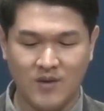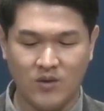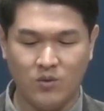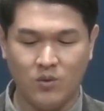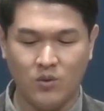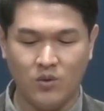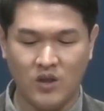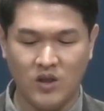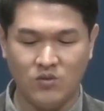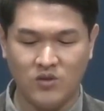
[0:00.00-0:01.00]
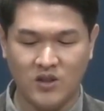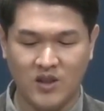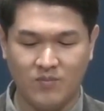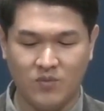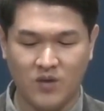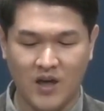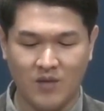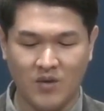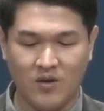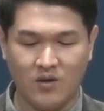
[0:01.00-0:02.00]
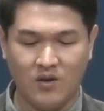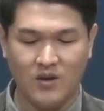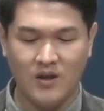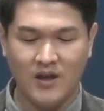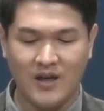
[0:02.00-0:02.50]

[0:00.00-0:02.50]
말고 이웃을 기쁘게 하며